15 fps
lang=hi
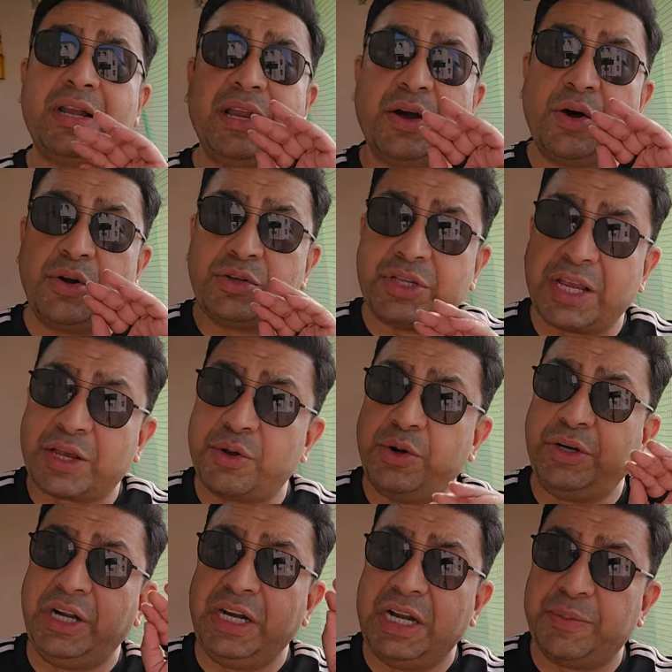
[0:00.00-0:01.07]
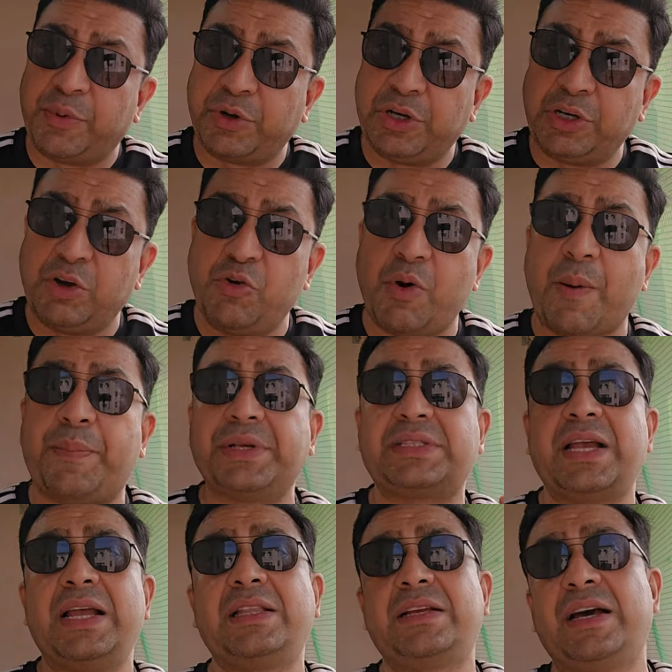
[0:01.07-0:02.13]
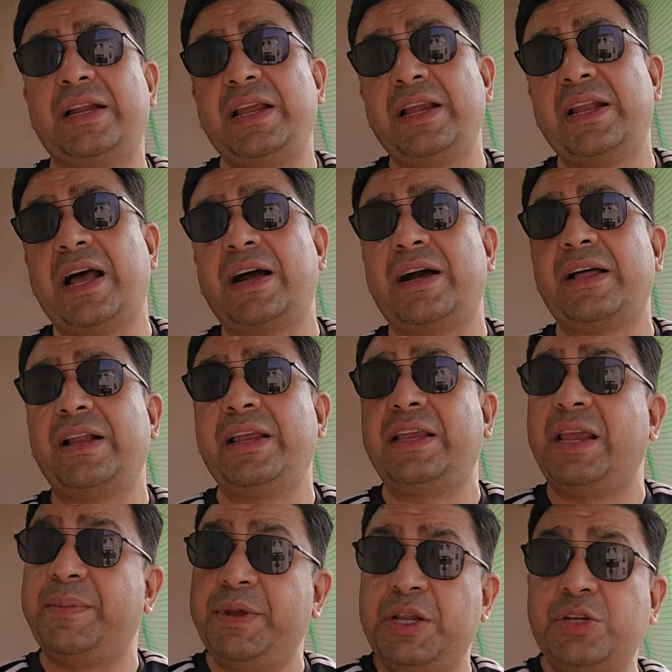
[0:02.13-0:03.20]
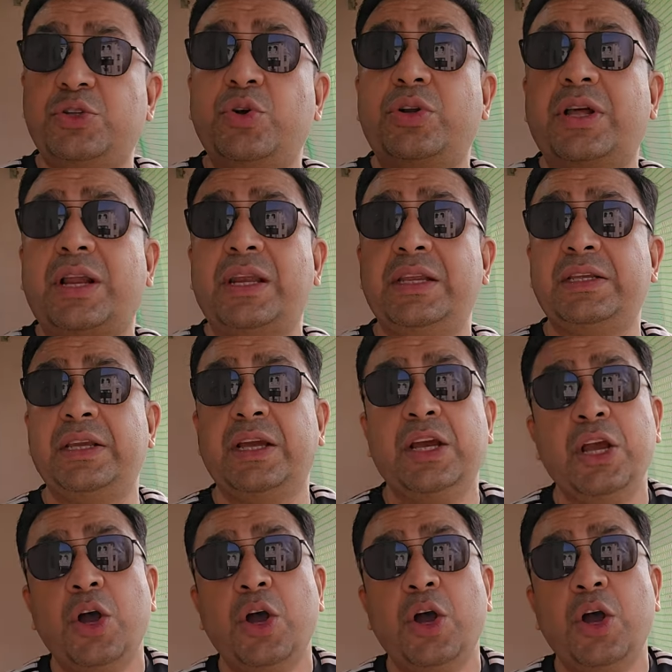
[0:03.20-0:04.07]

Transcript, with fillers: और सिक्योरिटी डिपॉजिट को वापस शायद करे ना करे ये भी इंश्योर कर लीजिए